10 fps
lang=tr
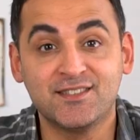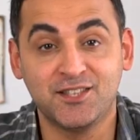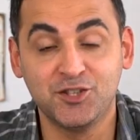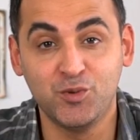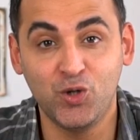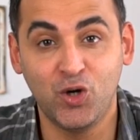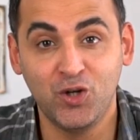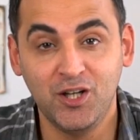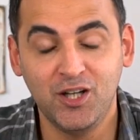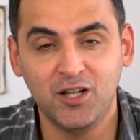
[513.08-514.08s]
sınır
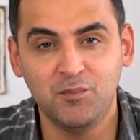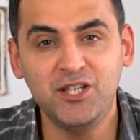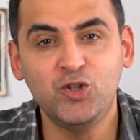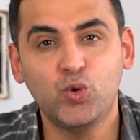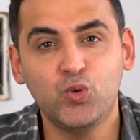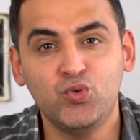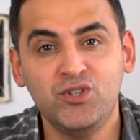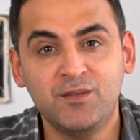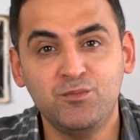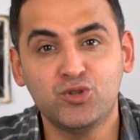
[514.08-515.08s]
tanımıyor.
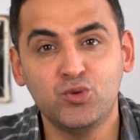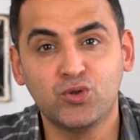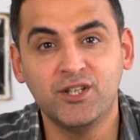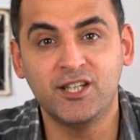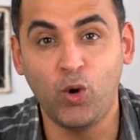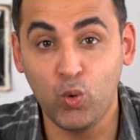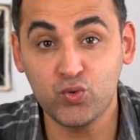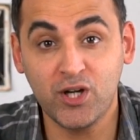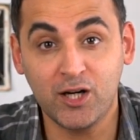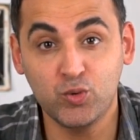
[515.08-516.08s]
1974'teki
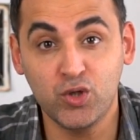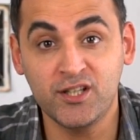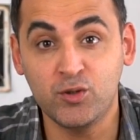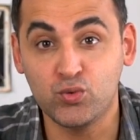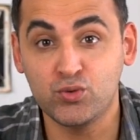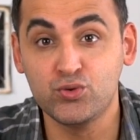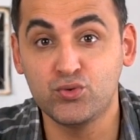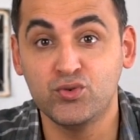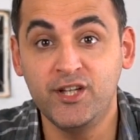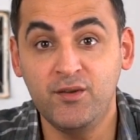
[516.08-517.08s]
Oscar töreninin
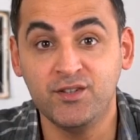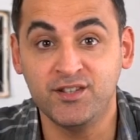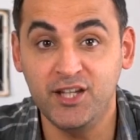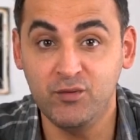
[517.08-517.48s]
sunucusu David